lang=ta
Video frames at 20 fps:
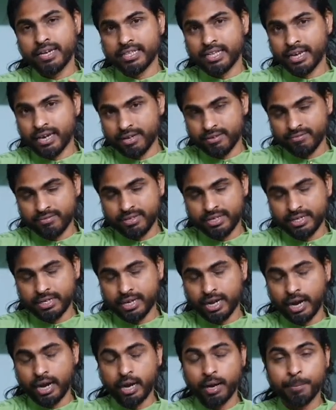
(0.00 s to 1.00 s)
இதெல்லாம்
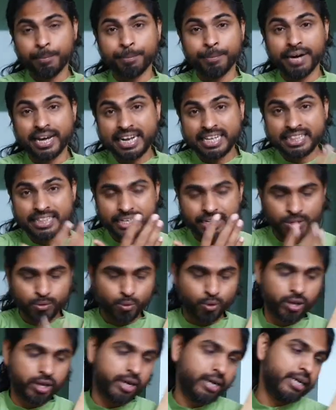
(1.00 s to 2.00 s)
வீடுகளில்
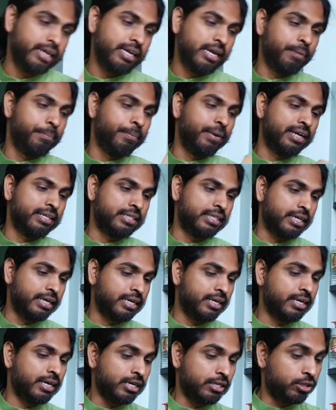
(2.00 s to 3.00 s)
மரத்தில் உடனடியாக
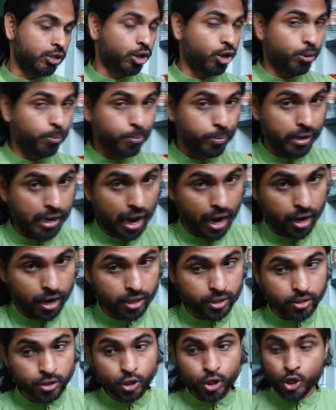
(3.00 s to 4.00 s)
மாற்றுங்க அதுதான் ரொம்ப
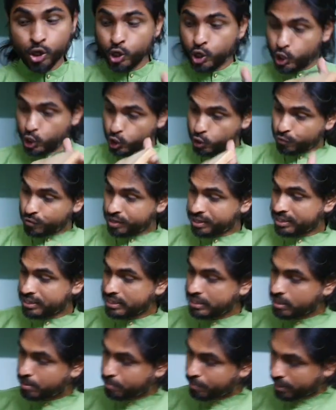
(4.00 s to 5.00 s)
நல்லது இவங்க
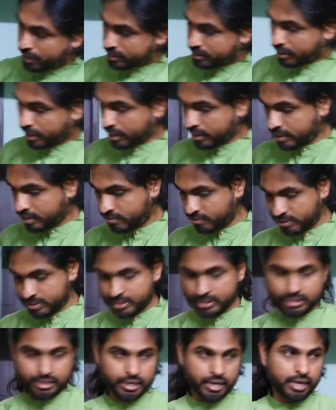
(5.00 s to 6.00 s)
இங்கே மரத்தில் தான்
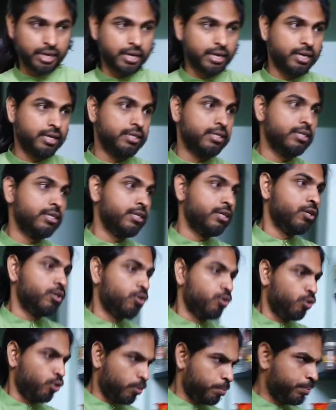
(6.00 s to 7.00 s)
வச்சுருக்குறாங்க
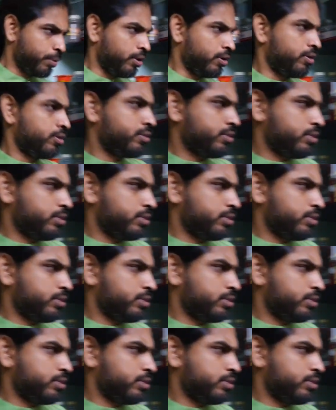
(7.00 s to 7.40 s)
ரொம்ப